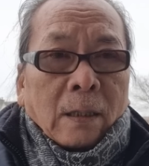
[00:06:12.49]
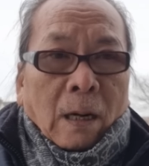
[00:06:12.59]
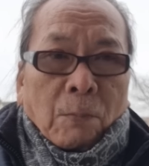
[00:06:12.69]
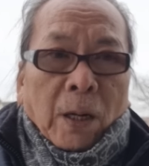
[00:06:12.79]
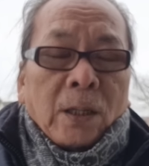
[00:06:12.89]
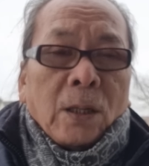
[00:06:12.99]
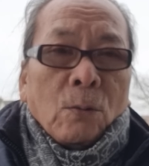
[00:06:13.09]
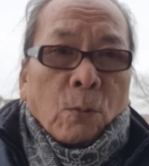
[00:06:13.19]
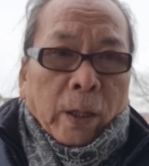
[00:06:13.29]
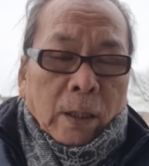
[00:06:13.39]
đã bị
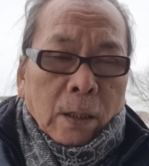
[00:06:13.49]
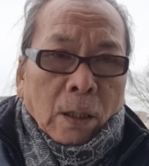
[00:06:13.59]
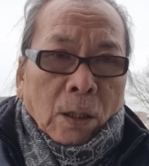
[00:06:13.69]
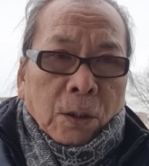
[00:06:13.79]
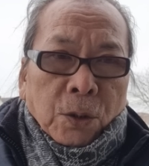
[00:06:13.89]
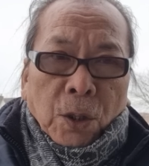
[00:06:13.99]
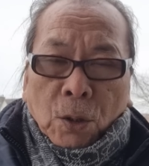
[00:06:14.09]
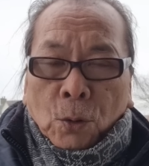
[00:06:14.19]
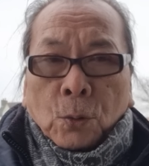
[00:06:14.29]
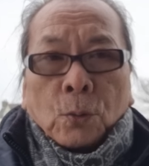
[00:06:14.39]
siêu hủy
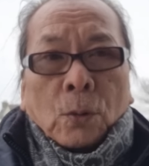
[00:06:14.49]
nhiều